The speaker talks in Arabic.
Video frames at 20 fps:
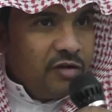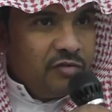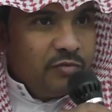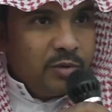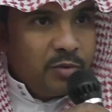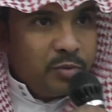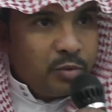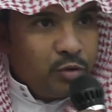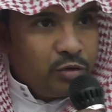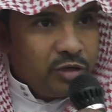الف
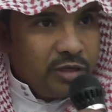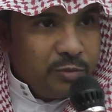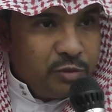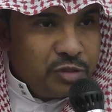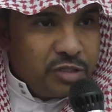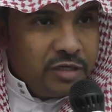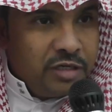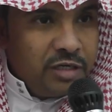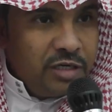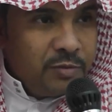مبروك يا ابو
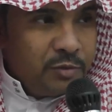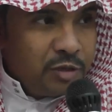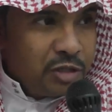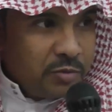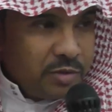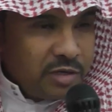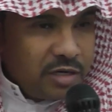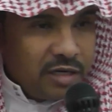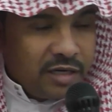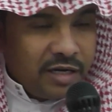سليم
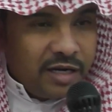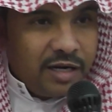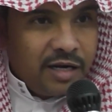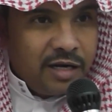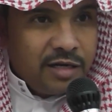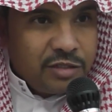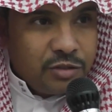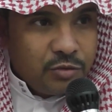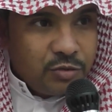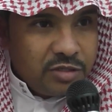نتمنى لك
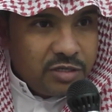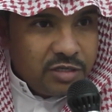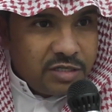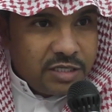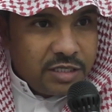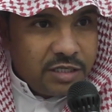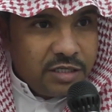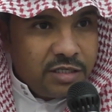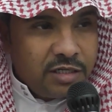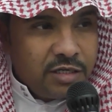حياه زوجيه
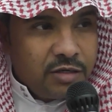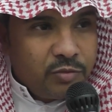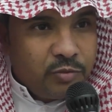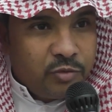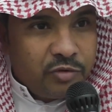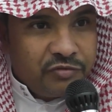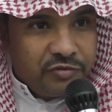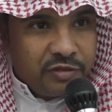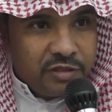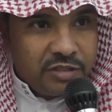سعيده
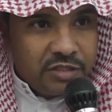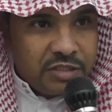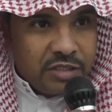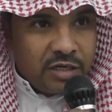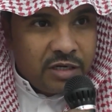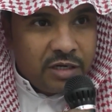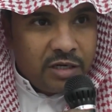وموفق ان شاء